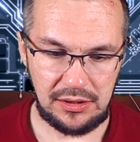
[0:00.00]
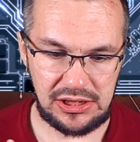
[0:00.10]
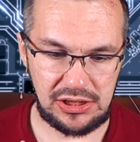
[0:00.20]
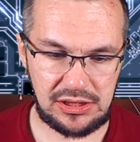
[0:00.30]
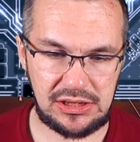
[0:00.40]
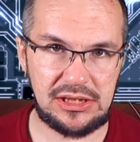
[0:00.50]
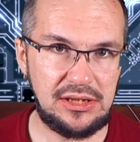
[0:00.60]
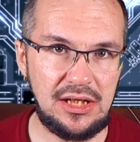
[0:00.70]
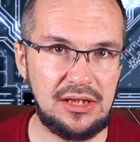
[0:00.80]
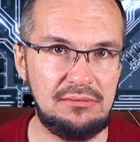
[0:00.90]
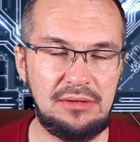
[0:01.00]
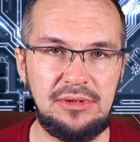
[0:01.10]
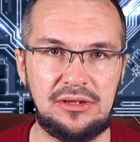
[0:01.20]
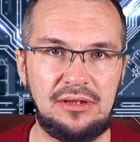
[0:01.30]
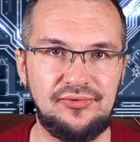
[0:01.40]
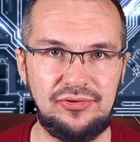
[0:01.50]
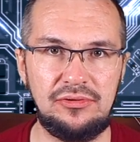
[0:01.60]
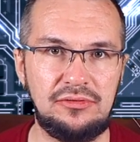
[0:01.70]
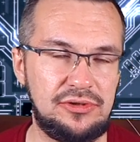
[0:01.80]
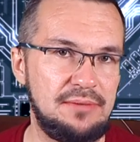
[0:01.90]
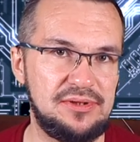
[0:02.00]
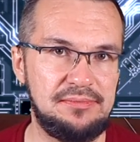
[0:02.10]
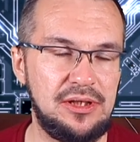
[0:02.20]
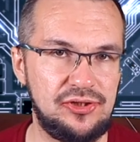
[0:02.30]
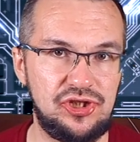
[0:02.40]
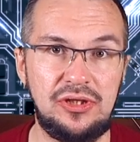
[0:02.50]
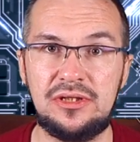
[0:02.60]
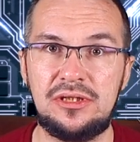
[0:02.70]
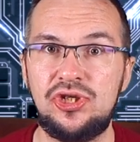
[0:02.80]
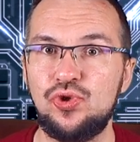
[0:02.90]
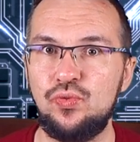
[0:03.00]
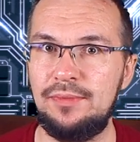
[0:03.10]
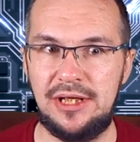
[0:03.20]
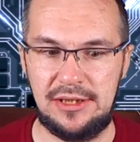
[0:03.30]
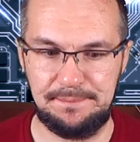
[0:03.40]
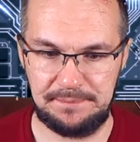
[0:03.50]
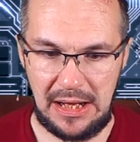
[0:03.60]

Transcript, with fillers: Значит, цена на момент обзора, вот я посмотрел, 14 тысяч рублей.